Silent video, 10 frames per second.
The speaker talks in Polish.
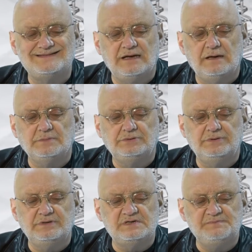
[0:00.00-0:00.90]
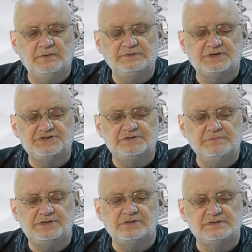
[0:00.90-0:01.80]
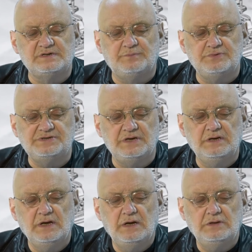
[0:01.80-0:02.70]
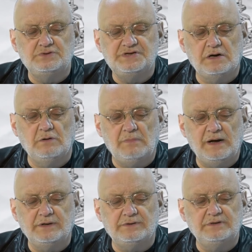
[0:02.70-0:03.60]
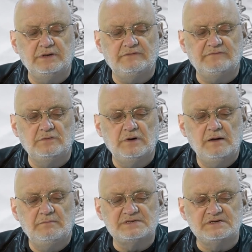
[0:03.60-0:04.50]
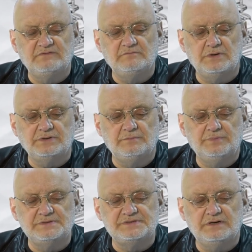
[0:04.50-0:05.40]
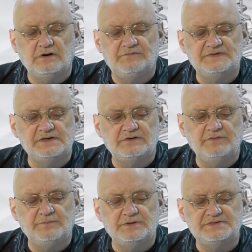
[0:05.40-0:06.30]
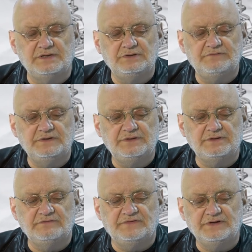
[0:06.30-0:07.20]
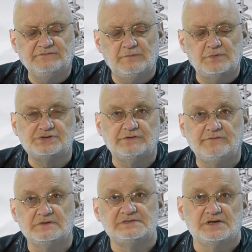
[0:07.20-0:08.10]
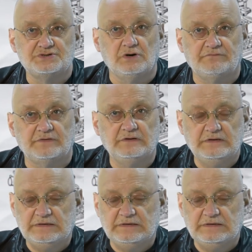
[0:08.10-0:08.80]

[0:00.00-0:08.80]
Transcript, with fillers: sam, który niespełna trzy miesiące później, już jako major, kierował masowym mordem polskich oficerów i policjantów internowanych w obozie w Ostaszkowie.